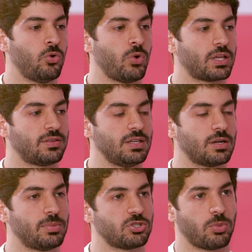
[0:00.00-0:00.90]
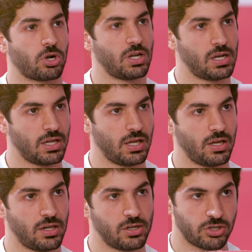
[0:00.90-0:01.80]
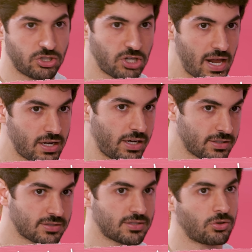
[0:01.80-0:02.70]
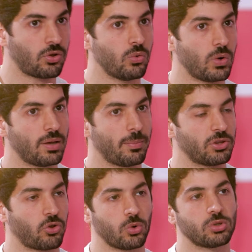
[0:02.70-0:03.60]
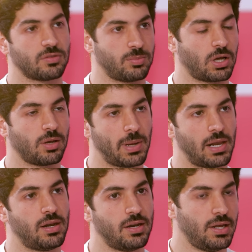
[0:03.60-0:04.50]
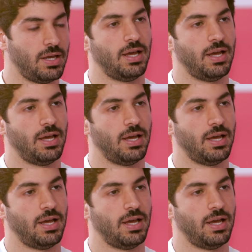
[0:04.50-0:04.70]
هو كثير بيجبر الرجال يحس انه هو مضغوط من قبل